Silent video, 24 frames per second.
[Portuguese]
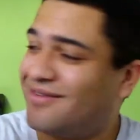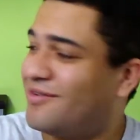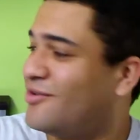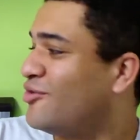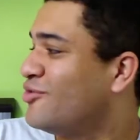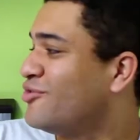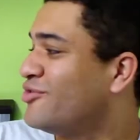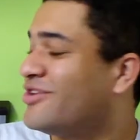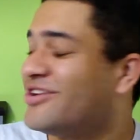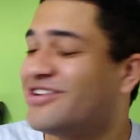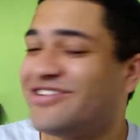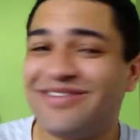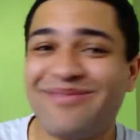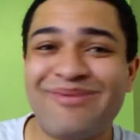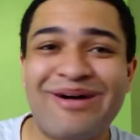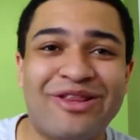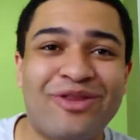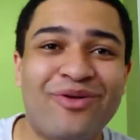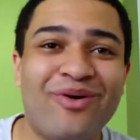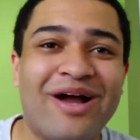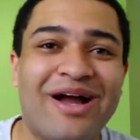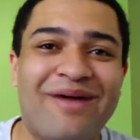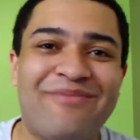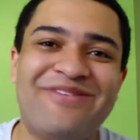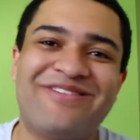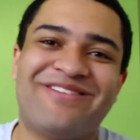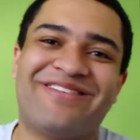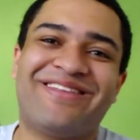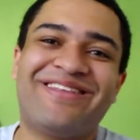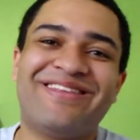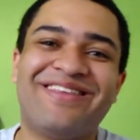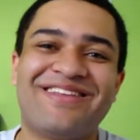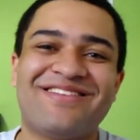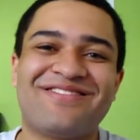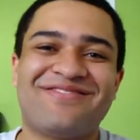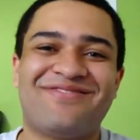ele já bateu a cabeça
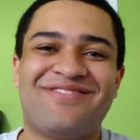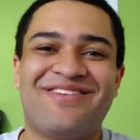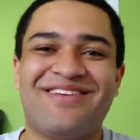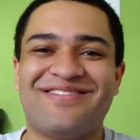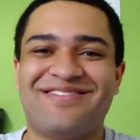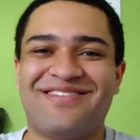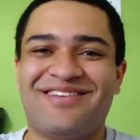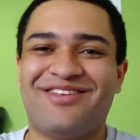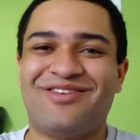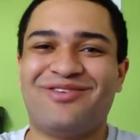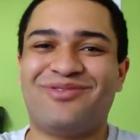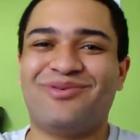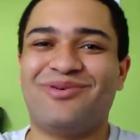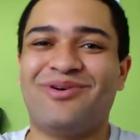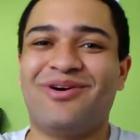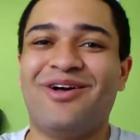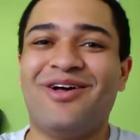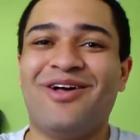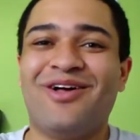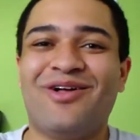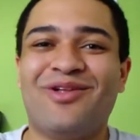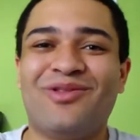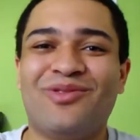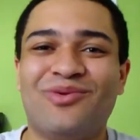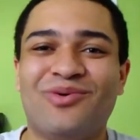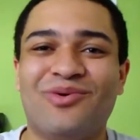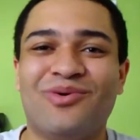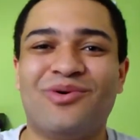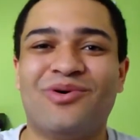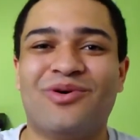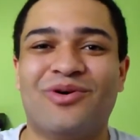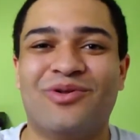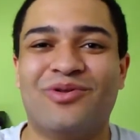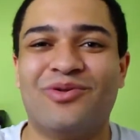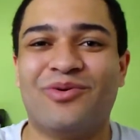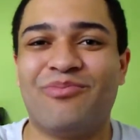tantas vezes ali no,
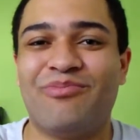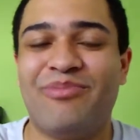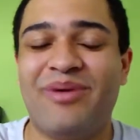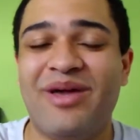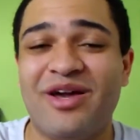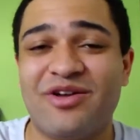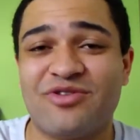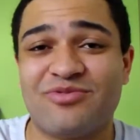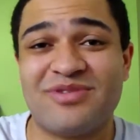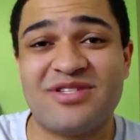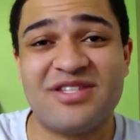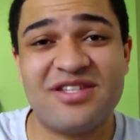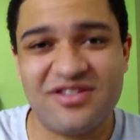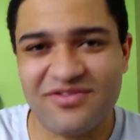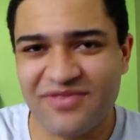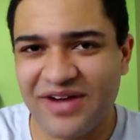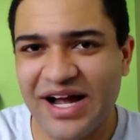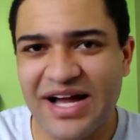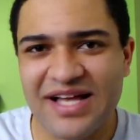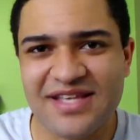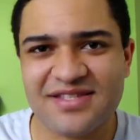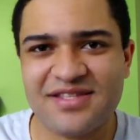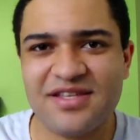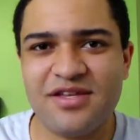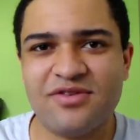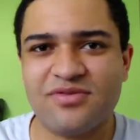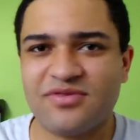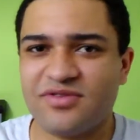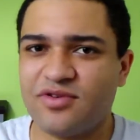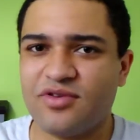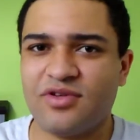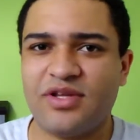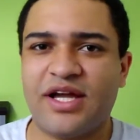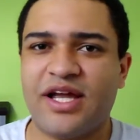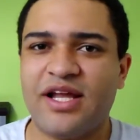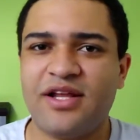no, no berço, mas é devagarzinho,
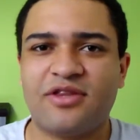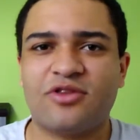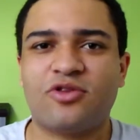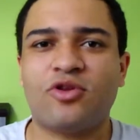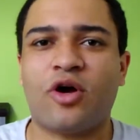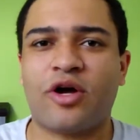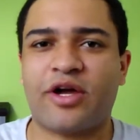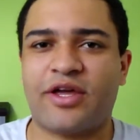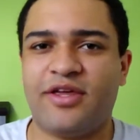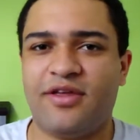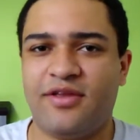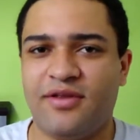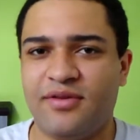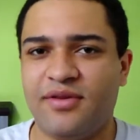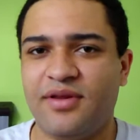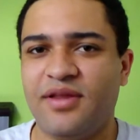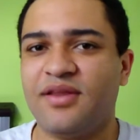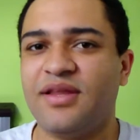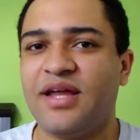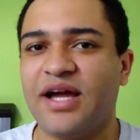só dá aquele toque, né?